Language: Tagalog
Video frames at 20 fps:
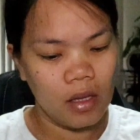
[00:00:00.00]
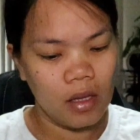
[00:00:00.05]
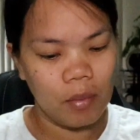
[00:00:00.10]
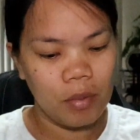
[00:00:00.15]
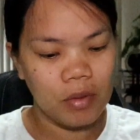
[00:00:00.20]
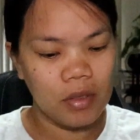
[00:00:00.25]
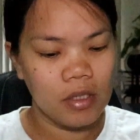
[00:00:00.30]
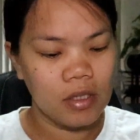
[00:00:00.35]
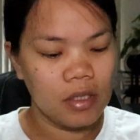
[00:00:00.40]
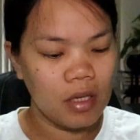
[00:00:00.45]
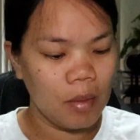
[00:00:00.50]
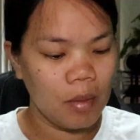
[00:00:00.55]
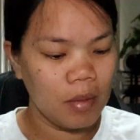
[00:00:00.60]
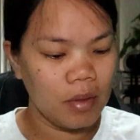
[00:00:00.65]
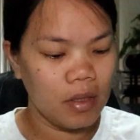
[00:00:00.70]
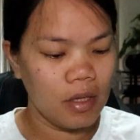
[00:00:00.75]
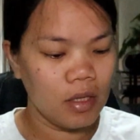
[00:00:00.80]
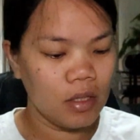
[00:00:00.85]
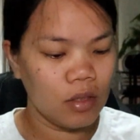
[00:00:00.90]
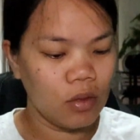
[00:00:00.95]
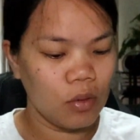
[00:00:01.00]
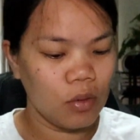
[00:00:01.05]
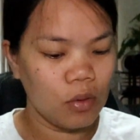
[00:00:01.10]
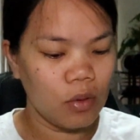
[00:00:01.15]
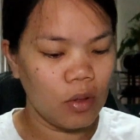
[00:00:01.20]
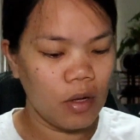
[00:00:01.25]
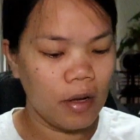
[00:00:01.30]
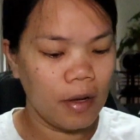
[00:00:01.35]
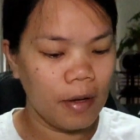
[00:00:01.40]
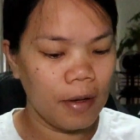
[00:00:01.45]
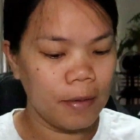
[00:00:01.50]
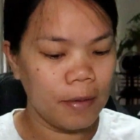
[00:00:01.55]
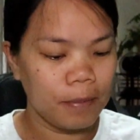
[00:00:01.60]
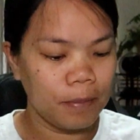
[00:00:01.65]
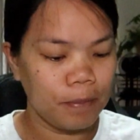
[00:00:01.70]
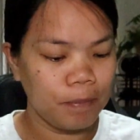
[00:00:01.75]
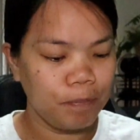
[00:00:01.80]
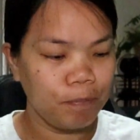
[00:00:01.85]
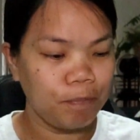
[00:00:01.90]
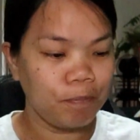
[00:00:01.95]
Tapos ang sabi dito,
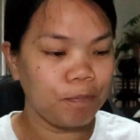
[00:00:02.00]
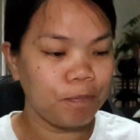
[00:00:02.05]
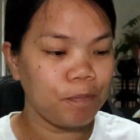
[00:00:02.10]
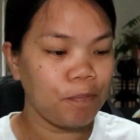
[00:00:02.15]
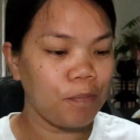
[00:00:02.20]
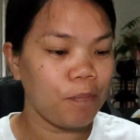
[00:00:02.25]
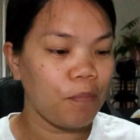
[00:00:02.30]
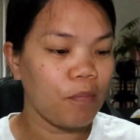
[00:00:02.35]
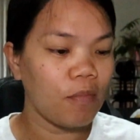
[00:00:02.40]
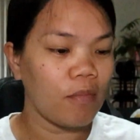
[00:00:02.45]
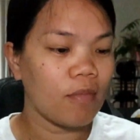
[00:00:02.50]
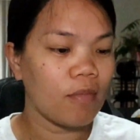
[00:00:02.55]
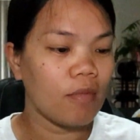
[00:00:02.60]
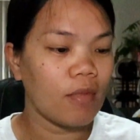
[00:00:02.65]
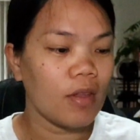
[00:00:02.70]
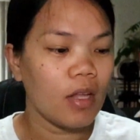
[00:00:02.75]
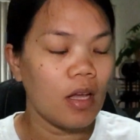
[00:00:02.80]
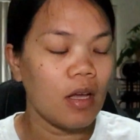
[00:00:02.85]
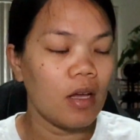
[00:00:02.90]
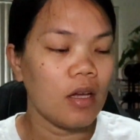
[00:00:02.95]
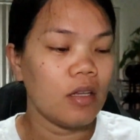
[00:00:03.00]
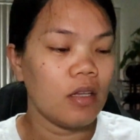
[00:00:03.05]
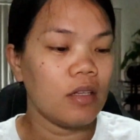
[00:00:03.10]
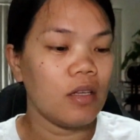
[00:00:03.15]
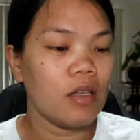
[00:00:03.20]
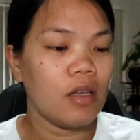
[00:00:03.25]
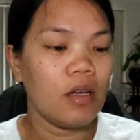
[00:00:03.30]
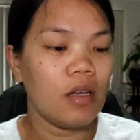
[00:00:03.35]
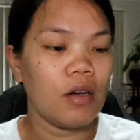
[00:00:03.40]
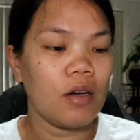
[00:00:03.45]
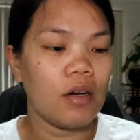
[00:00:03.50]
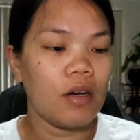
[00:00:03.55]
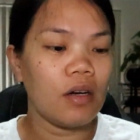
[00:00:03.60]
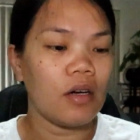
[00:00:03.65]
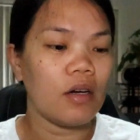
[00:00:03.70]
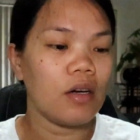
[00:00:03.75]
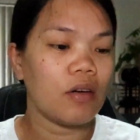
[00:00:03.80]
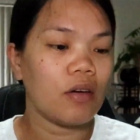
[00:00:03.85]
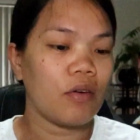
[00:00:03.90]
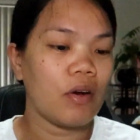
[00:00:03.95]
um,
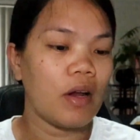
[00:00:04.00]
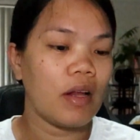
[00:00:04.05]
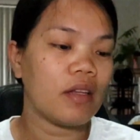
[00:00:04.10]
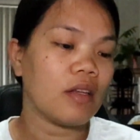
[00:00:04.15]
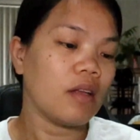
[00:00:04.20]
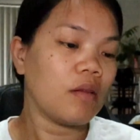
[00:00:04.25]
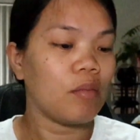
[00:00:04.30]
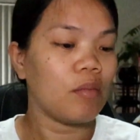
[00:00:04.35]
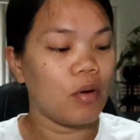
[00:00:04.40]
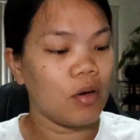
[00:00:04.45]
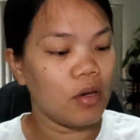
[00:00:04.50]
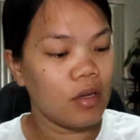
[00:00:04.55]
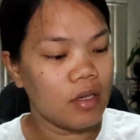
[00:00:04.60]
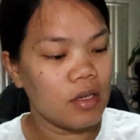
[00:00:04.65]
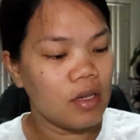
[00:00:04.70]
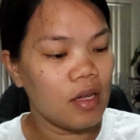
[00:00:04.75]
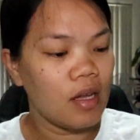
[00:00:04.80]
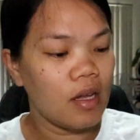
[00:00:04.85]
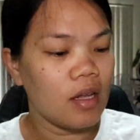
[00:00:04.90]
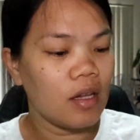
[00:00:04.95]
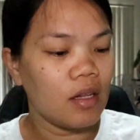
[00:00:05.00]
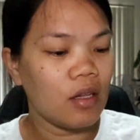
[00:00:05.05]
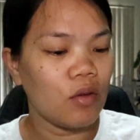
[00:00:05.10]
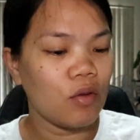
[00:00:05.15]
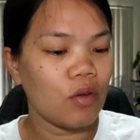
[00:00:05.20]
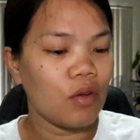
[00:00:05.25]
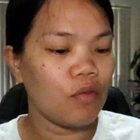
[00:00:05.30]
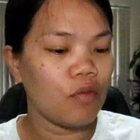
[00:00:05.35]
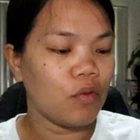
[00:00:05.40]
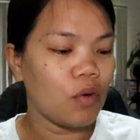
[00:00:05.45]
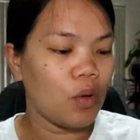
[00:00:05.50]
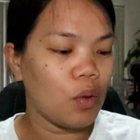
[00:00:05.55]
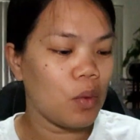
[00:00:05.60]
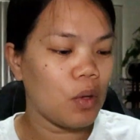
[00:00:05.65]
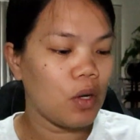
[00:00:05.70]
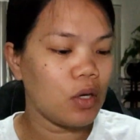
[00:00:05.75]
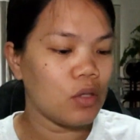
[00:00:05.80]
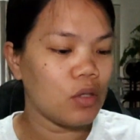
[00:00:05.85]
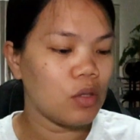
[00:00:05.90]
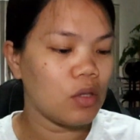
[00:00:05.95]
Dear Grant and Bernadette, looking
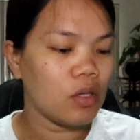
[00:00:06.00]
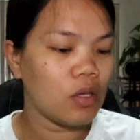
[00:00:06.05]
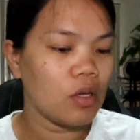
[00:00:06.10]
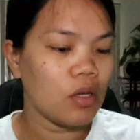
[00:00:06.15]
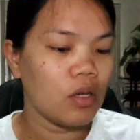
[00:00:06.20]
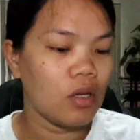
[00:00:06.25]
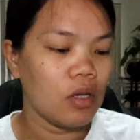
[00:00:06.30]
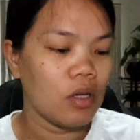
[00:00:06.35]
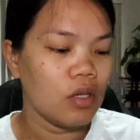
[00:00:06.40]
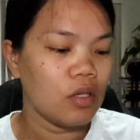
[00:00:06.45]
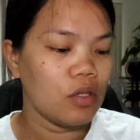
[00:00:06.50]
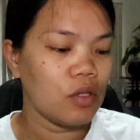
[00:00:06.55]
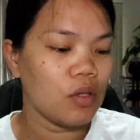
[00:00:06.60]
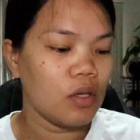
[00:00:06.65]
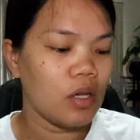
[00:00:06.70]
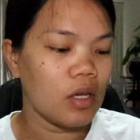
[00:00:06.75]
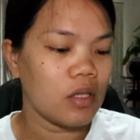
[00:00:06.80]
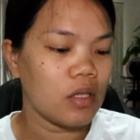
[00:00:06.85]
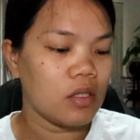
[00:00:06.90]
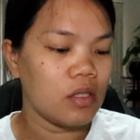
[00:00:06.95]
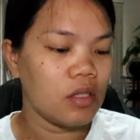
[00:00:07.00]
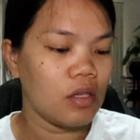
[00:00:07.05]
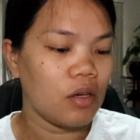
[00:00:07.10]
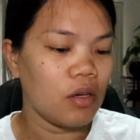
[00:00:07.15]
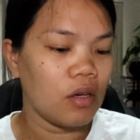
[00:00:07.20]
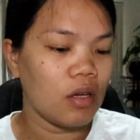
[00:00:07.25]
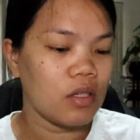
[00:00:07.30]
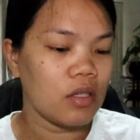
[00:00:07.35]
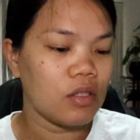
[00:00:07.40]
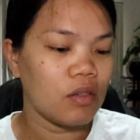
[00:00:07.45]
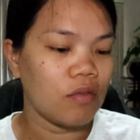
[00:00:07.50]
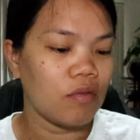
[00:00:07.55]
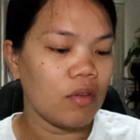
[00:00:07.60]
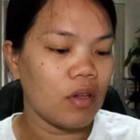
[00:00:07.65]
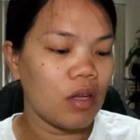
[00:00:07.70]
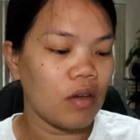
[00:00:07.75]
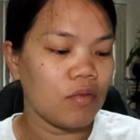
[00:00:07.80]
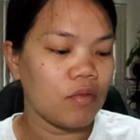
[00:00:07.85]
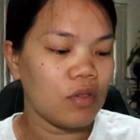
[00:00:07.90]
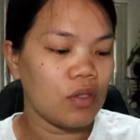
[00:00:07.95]
forward to, to next year. Lots of
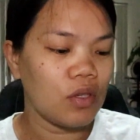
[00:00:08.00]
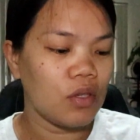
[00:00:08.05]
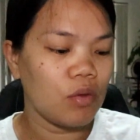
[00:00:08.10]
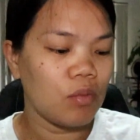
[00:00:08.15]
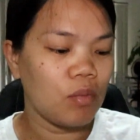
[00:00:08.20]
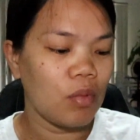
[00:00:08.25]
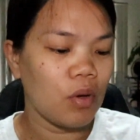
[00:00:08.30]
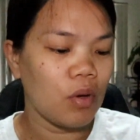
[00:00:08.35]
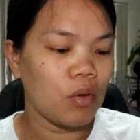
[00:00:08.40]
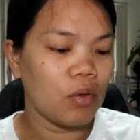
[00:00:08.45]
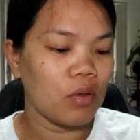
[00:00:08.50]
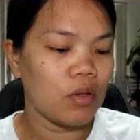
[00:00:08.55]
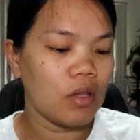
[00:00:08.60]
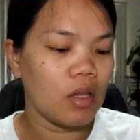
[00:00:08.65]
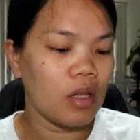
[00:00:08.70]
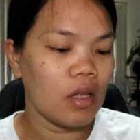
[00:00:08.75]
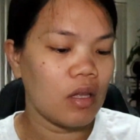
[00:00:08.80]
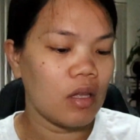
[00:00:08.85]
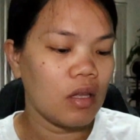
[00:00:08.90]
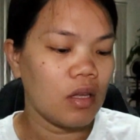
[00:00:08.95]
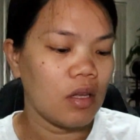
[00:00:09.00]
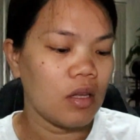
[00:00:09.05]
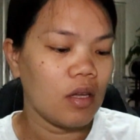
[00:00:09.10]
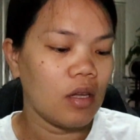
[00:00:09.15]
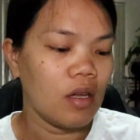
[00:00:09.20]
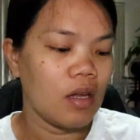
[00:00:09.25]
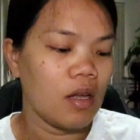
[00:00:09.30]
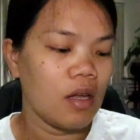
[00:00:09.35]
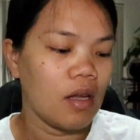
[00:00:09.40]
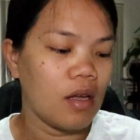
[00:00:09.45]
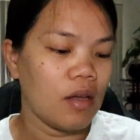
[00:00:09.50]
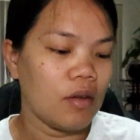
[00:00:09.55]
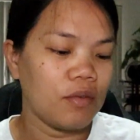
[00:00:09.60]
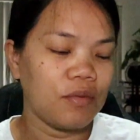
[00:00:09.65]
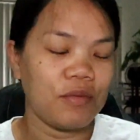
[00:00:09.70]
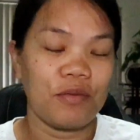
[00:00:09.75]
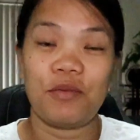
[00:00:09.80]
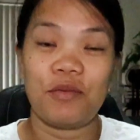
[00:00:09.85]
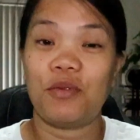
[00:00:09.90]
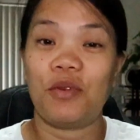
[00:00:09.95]
love to you both.
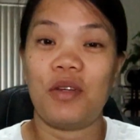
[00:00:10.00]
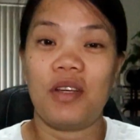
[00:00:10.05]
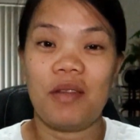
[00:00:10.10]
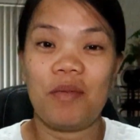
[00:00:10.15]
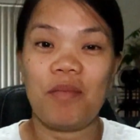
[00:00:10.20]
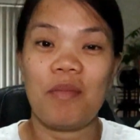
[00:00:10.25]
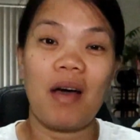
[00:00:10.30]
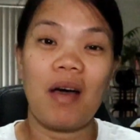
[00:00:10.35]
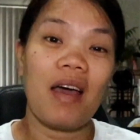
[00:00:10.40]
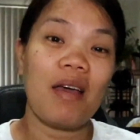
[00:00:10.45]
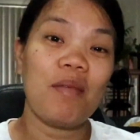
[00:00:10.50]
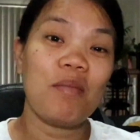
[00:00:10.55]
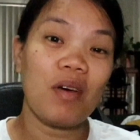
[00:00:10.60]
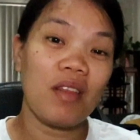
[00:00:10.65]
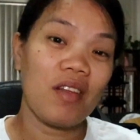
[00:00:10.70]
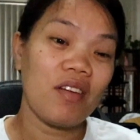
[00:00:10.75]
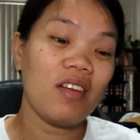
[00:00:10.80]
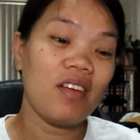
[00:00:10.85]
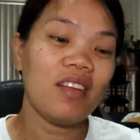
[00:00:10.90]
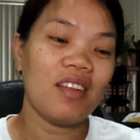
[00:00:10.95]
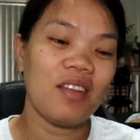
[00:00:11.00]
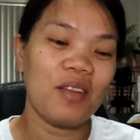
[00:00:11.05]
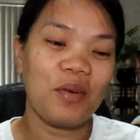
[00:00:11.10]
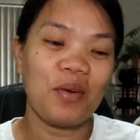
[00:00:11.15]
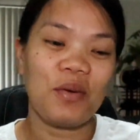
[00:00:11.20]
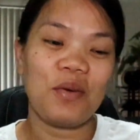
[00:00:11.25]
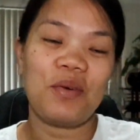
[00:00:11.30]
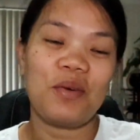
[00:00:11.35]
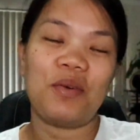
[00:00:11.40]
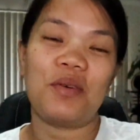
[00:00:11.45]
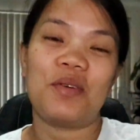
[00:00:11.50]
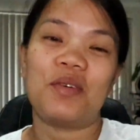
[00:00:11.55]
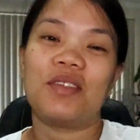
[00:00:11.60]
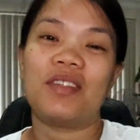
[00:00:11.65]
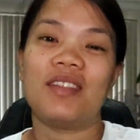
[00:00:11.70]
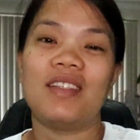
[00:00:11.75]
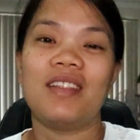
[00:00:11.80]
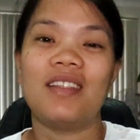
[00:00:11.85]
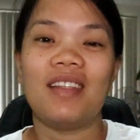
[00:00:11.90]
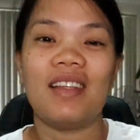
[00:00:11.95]
With my
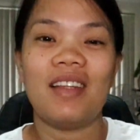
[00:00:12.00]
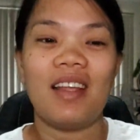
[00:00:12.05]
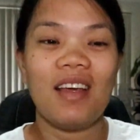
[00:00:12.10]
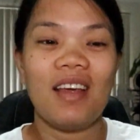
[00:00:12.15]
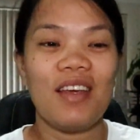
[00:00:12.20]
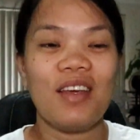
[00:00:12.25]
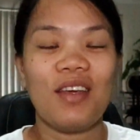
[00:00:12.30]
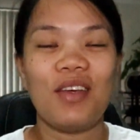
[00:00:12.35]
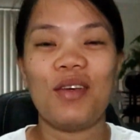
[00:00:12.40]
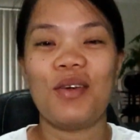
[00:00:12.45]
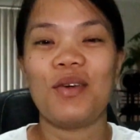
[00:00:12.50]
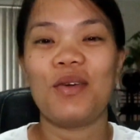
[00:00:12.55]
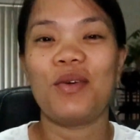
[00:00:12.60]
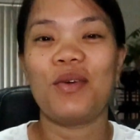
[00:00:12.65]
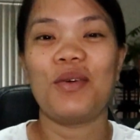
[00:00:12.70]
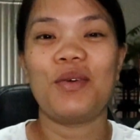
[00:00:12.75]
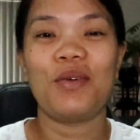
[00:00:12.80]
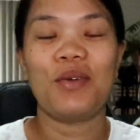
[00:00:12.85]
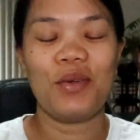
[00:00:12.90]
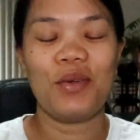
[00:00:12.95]
mother-in-law. Thank you!